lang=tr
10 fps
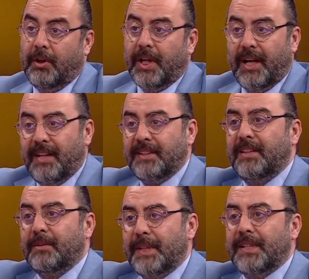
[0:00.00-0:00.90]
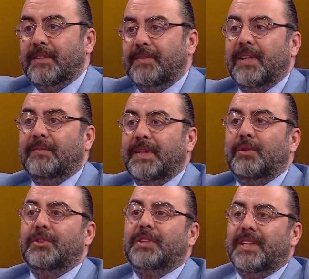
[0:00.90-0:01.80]
Yani hazırlık hazırlık falan filan
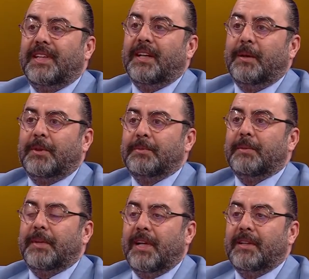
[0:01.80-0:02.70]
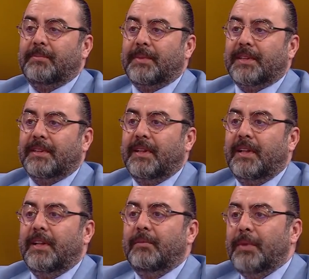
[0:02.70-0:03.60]
o işler hikaye abi kimse bana anlatmasın.
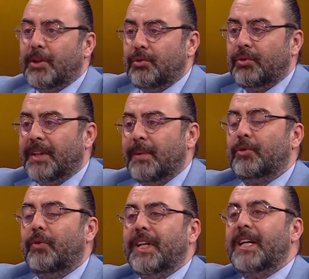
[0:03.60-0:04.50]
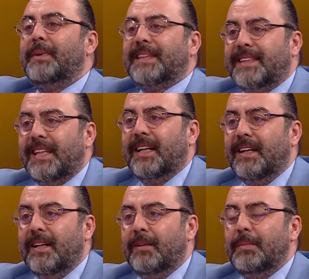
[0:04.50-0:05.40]
Mesut adam kovalayamaz diye
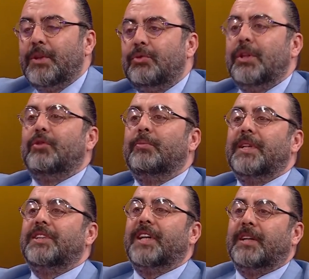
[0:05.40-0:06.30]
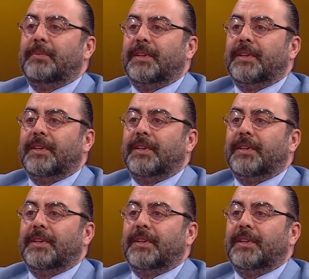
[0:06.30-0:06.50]
Mesut'u ilk 11'e çıkartmadı.